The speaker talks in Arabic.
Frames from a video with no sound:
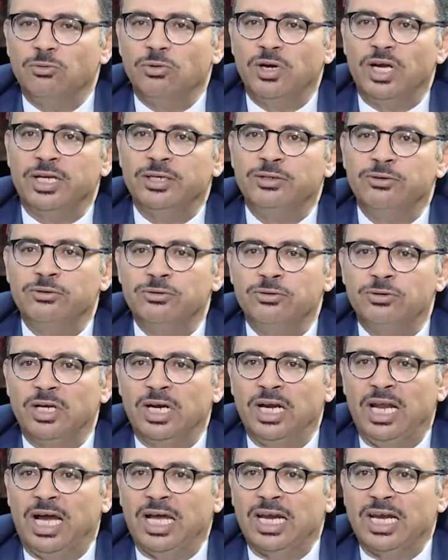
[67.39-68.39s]
وأن
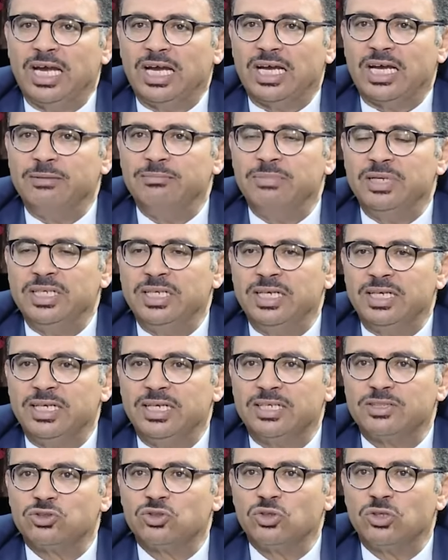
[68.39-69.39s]
العلاقة بين
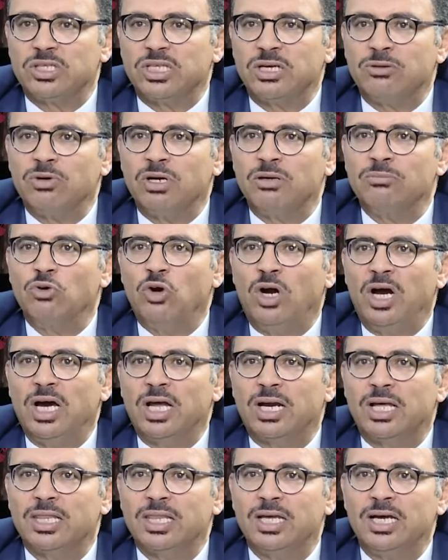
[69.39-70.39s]
السلطة
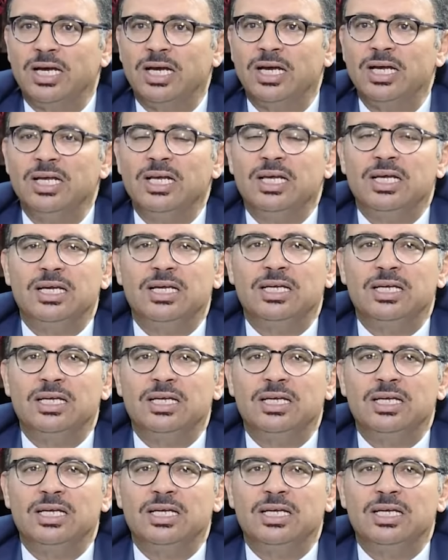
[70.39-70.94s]
والمعارضة